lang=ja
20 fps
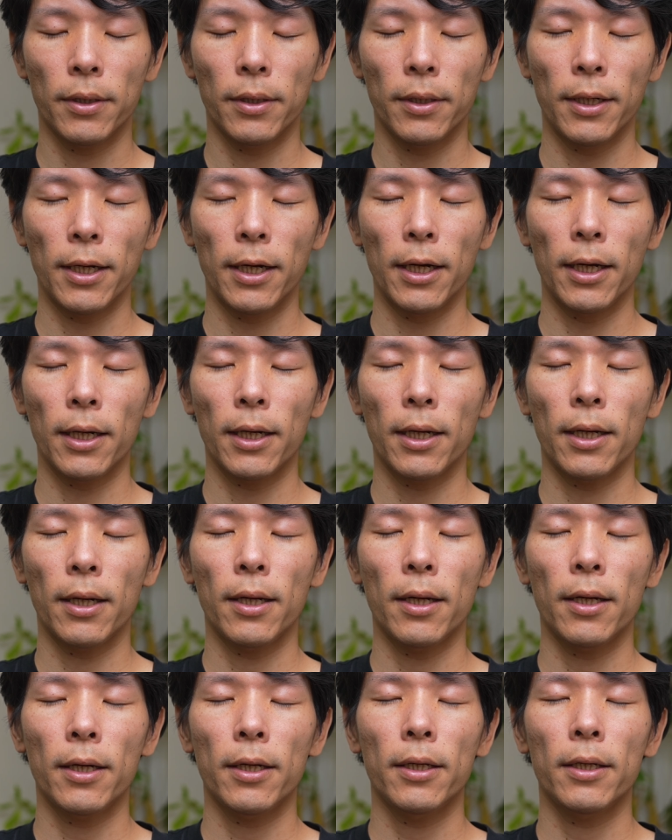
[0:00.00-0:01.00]
7
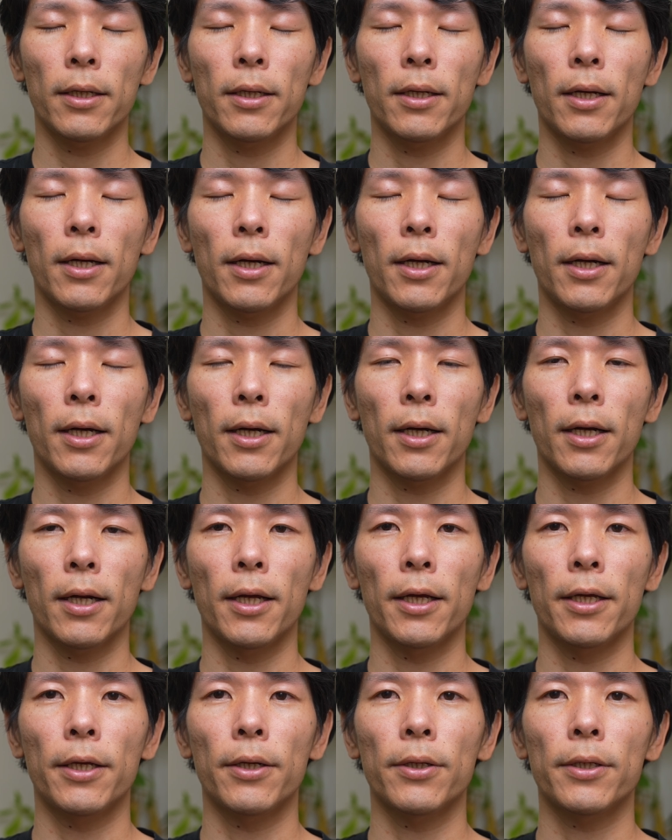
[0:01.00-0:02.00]
回、鼻か
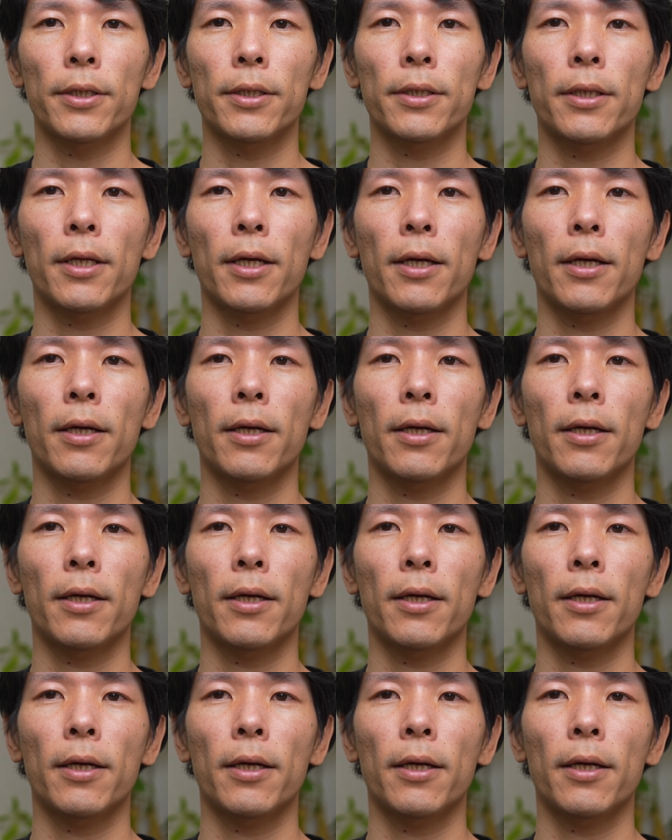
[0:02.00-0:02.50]
ら息を吸って、